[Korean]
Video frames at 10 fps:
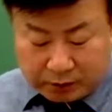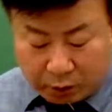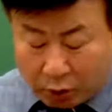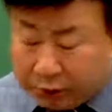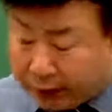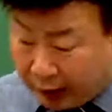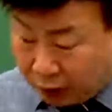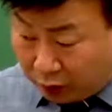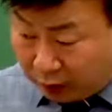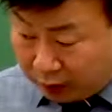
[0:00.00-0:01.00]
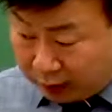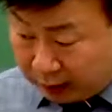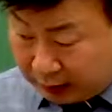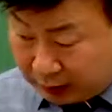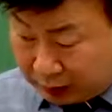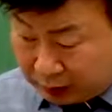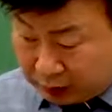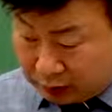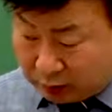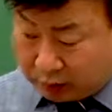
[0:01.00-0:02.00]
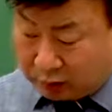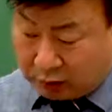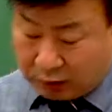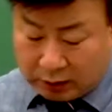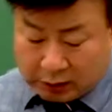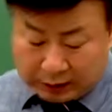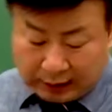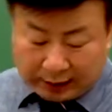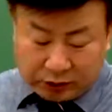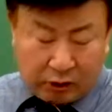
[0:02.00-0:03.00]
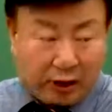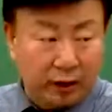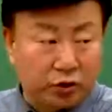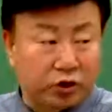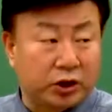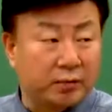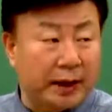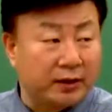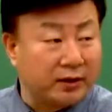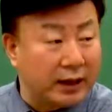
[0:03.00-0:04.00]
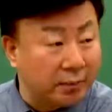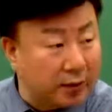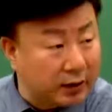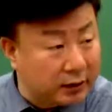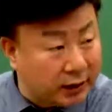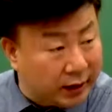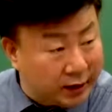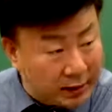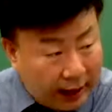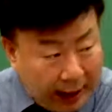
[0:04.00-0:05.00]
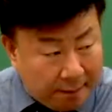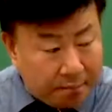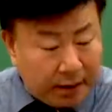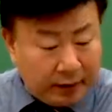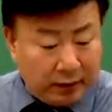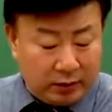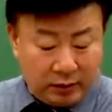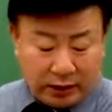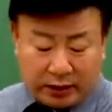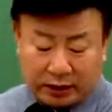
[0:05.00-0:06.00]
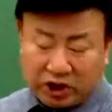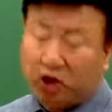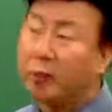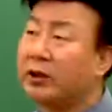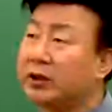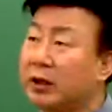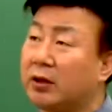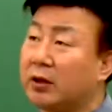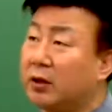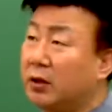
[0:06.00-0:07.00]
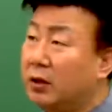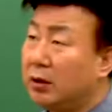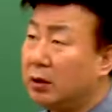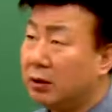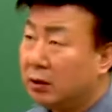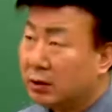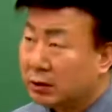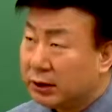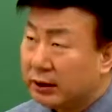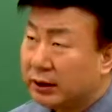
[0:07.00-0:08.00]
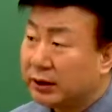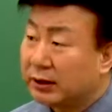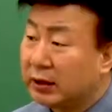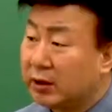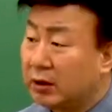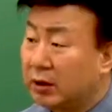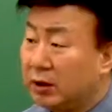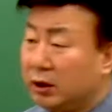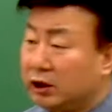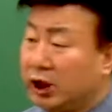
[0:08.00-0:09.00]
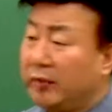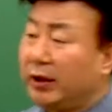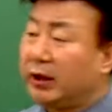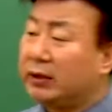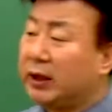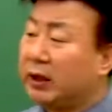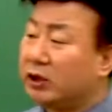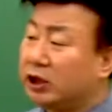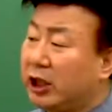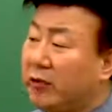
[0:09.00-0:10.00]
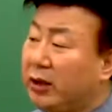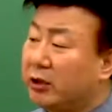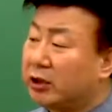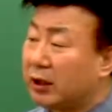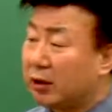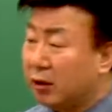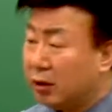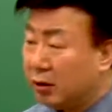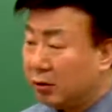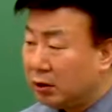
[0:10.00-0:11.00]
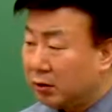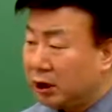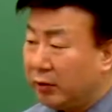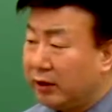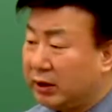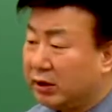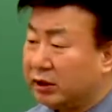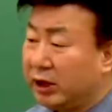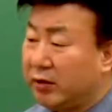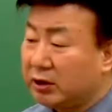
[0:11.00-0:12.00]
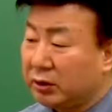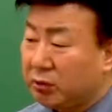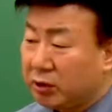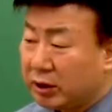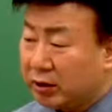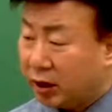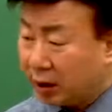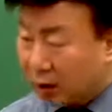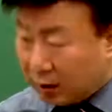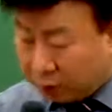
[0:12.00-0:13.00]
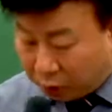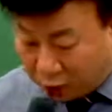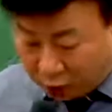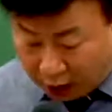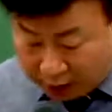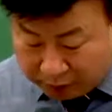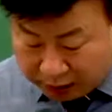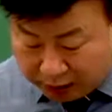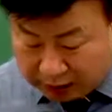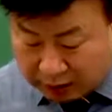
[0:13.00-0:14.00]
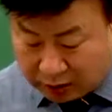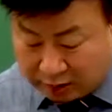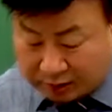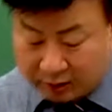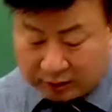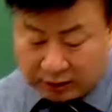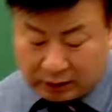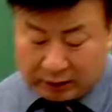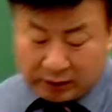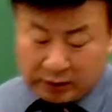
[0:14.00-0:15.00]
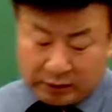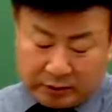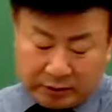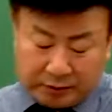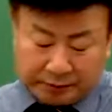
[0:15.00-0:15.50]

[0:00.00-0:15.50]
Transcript: 본다고 본다고 작년까지 주택을 봤는데 안 봤는데 안 봤는데 이제 지워버렸잖아. 삭제됐잖아. 제외 대상에서 제외해버렸잖아. 그럼 제외 대상 제외수가 뭐로 되는가? 포함 대상으로 바뀌었다 그 얘기 여러분.